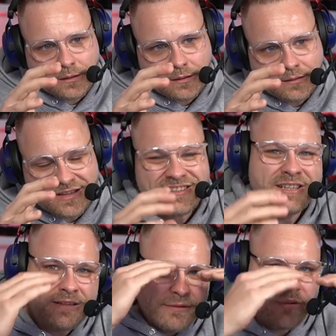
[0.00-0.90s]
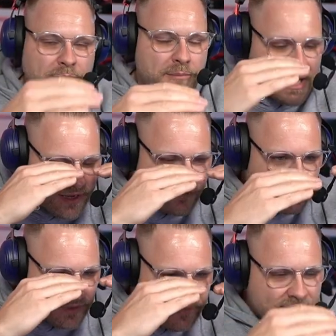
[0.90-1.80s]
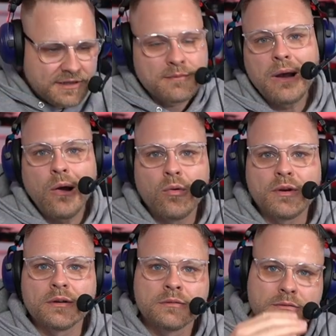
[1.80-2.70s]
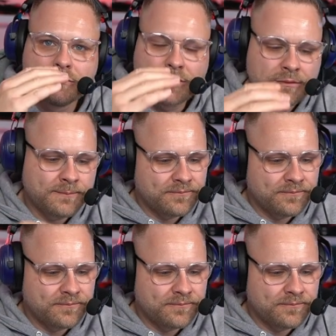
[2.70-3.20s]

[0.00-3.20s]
Das liegt einfach mehr so, es liegt im Auge. Ne?